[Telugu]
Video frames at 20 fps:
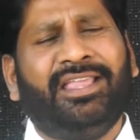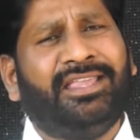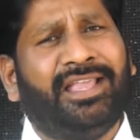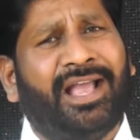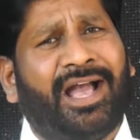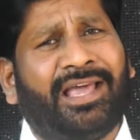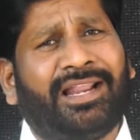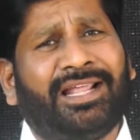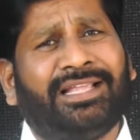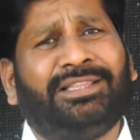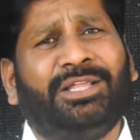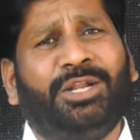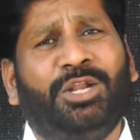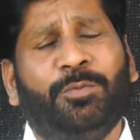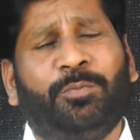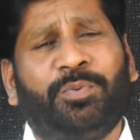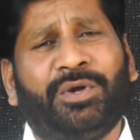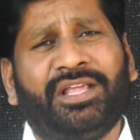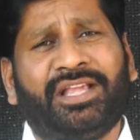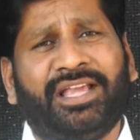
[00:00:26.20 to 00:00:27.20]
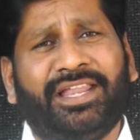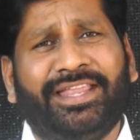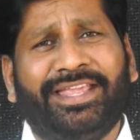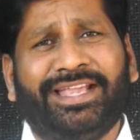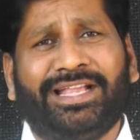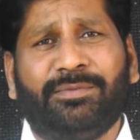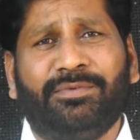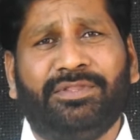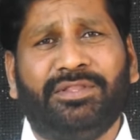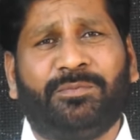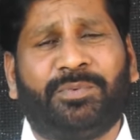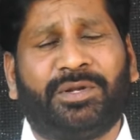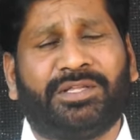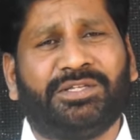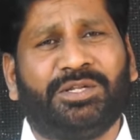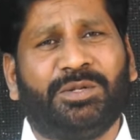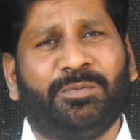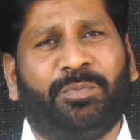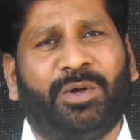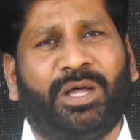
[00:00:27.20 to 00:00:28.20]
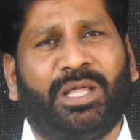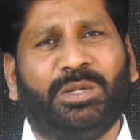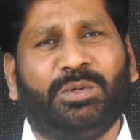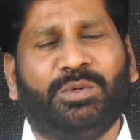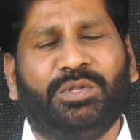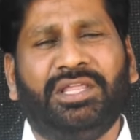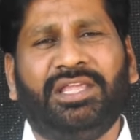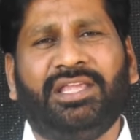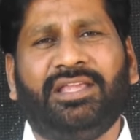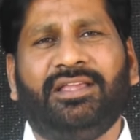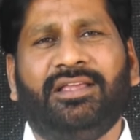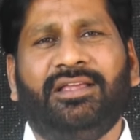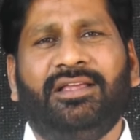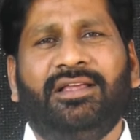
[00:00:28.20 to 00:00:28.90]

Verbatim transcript: ఈ ఆరాధనలు ఇప్పటికీ అనేక మంది ప్రజలు పాల్గొని